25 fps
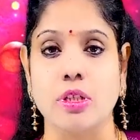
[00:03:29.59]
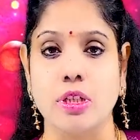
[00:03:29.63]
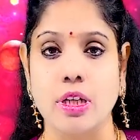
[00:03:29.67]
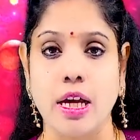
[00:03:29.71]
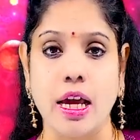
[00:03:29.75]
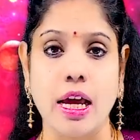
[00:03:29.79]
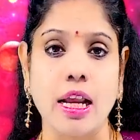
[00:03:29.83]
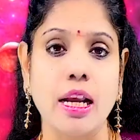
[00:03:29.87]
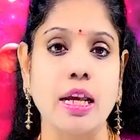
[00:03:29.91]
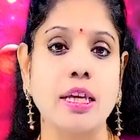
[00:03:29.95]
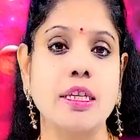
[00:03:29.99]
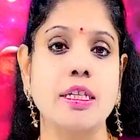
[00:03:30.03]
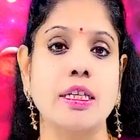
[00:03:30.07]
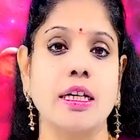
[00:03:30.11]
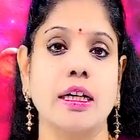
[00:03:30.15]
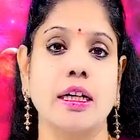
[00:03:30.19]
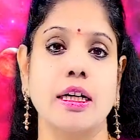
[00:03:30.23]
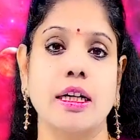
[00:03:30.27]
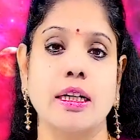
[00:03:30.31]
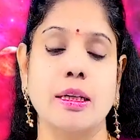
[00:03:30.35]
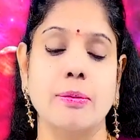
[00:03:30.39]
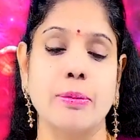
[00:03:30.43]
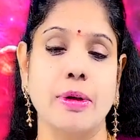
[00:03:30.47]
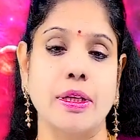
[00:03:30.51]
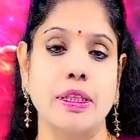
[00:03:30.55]
చాలా
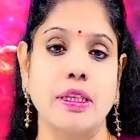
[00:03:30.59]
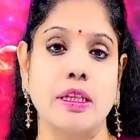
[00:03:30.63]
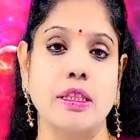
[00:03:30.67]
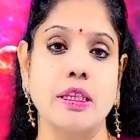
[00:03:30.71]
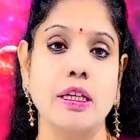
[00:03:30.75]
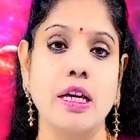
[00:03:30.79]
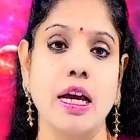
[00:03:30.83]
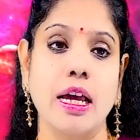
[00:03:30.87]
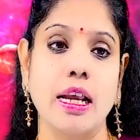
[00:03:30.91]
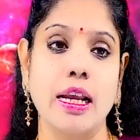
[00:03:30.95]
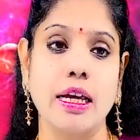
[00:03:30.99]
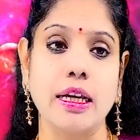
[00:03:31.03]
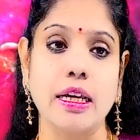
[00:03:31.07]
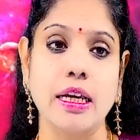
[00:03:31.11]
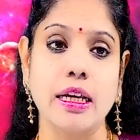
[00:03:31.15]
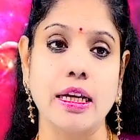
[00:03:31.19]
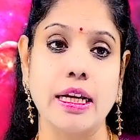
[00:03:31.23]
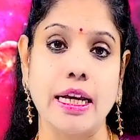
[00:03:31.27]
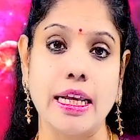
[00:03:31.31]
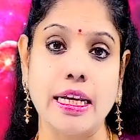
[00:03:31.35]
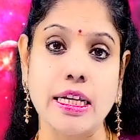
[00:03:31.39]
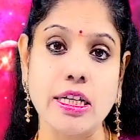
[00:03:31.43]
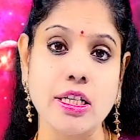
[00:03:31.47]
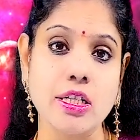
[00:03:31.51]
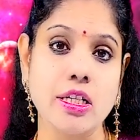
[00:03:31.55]
చక్కటి పద్ధతి అలాగే
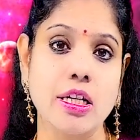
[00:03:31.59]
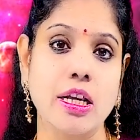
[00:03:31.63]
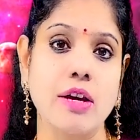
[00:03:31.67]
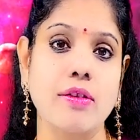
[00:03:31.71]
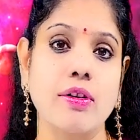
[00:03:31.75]
గణేష్